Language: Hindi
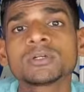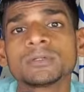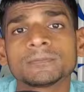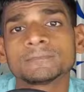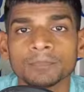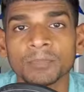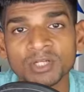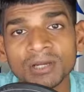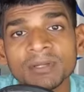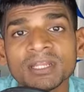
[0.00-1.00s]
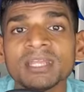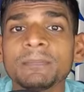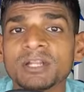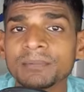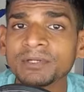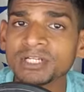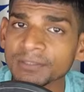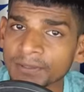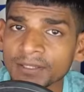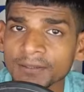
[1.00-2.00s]
और विटामिन ए विटामिन
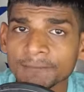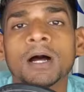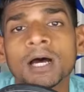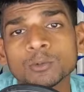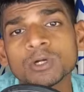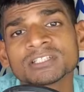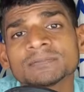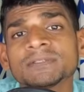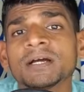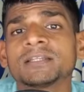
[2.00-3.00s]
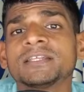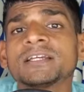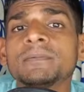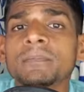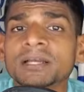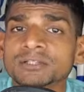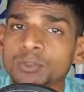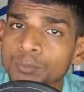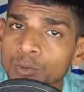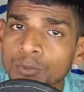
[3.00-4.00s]
डी भी आलू का सबसे अधिक
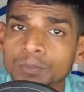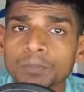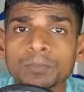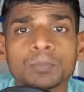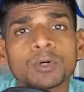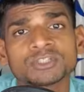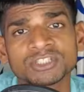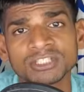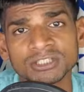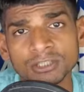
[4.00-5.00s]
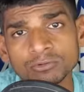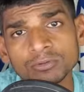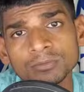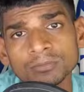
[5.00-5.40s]
महत्वपूर्ण पौष्टिक तत्व